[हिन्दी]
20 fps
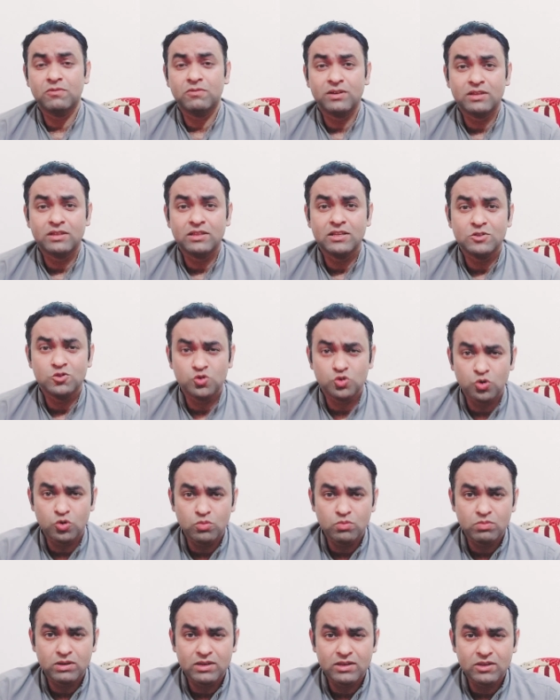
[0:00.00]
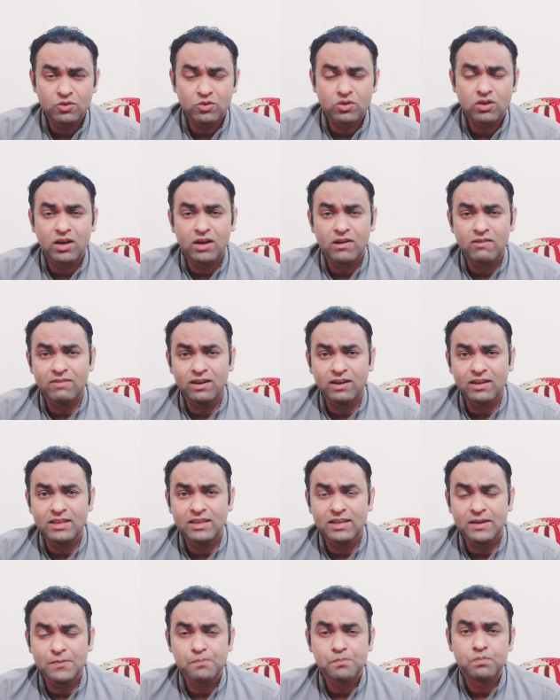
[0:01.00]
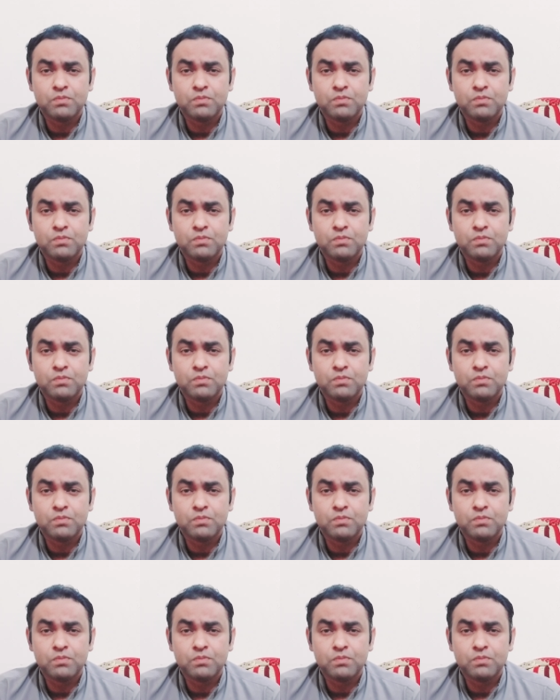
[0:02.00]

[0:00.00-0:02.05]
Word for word: फ़र्द जुर्म की जो कार्रवाई है